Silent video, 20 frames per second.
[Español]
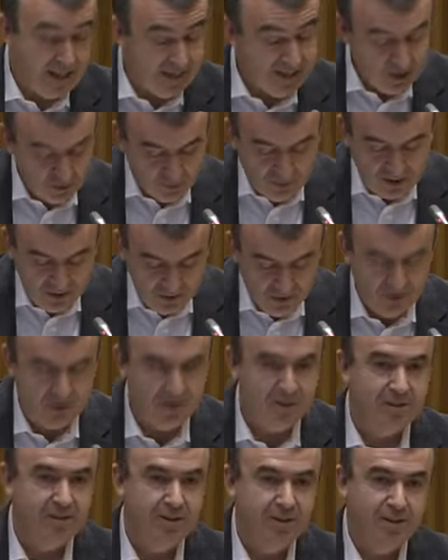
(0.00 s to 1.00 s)
en
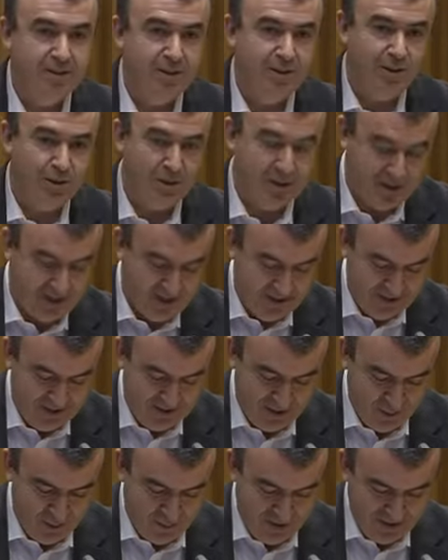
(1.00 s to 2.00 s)
español, lo
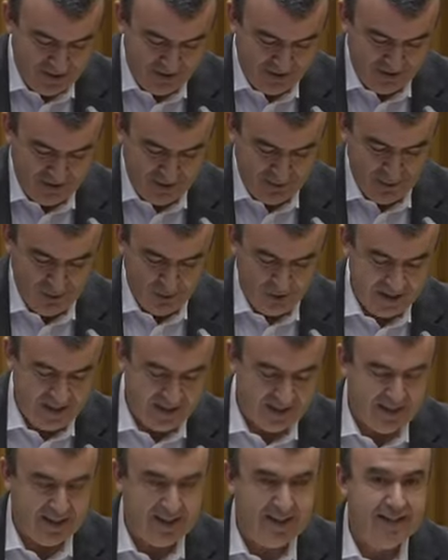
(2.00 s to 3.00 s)
que es un matiz que luego
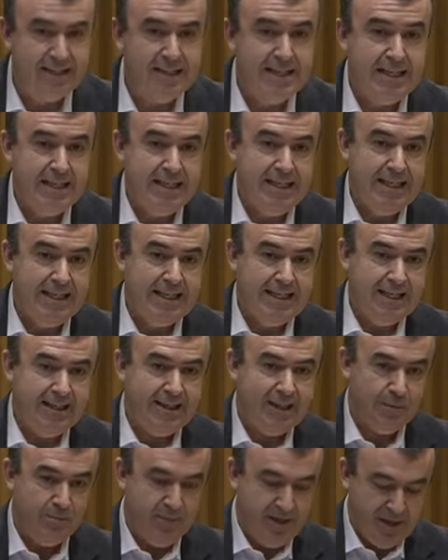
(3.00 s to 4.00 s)
resaltaré,
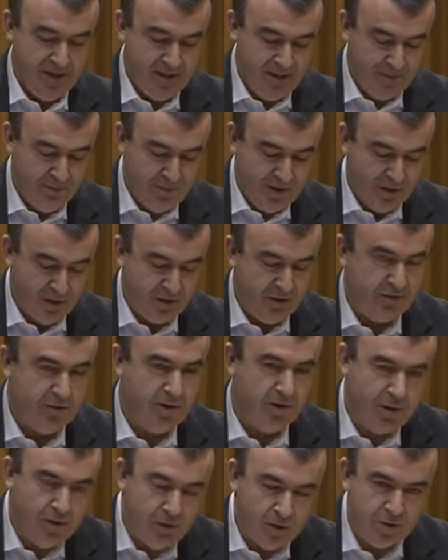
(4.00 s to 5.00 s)
y también en mi
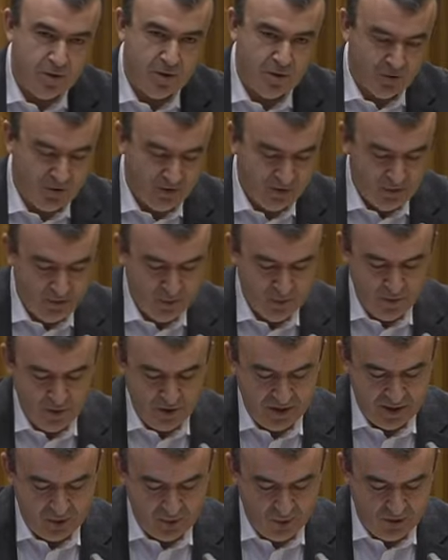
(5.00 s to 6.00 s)
condición, aunque es una condición
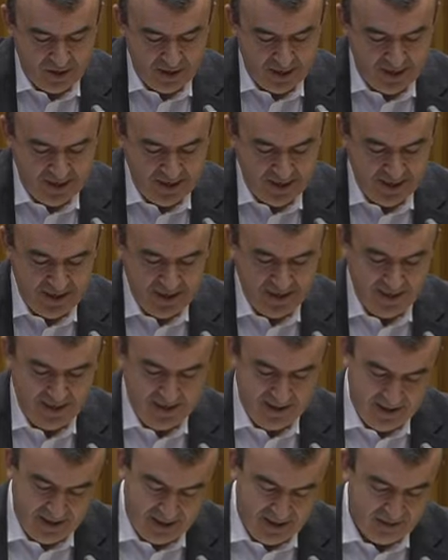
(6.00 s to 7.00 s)
muy secundaria
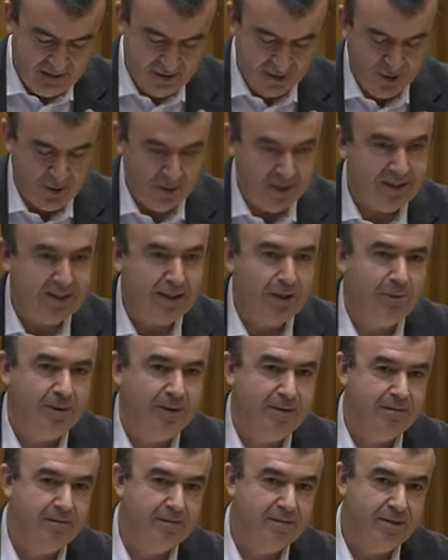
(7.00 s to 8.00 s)
y accesoria tal
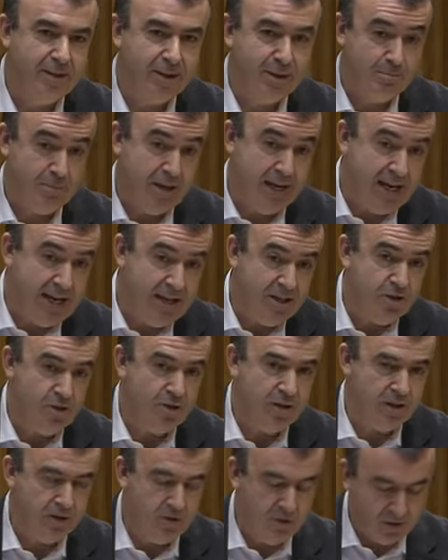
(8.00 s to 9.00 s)
vez, de
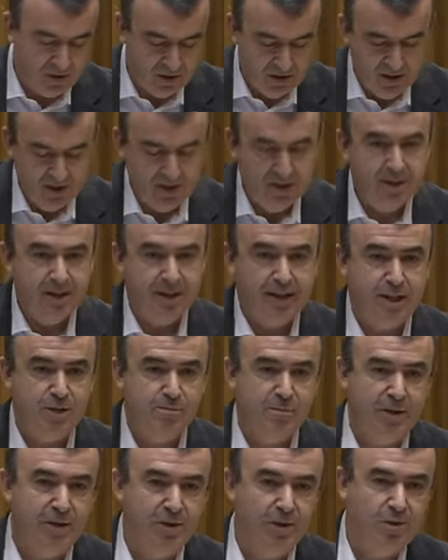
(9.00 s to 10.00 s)
pequeño editor en
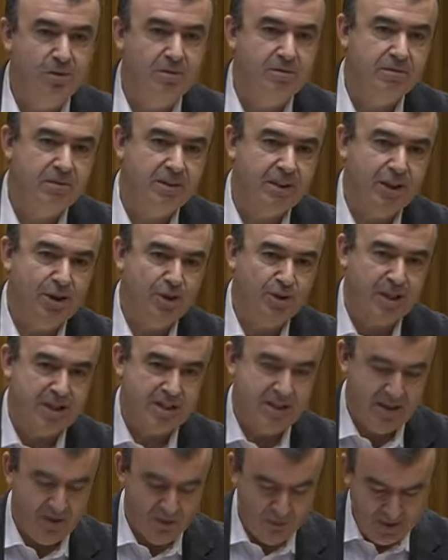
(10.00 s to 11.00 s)
español y en
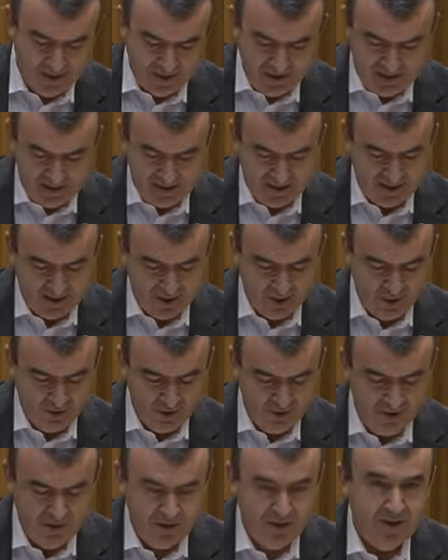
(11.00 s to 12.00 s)
otras lenguas de las que
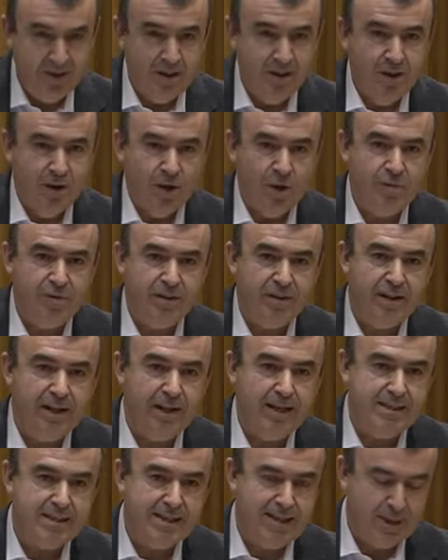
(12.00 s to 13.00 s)
son
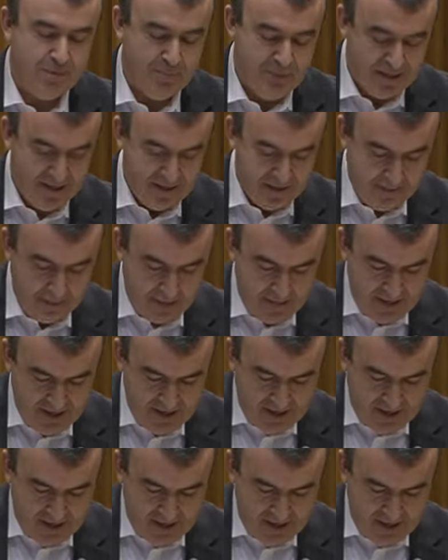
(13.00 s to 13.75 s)
oficiales en España.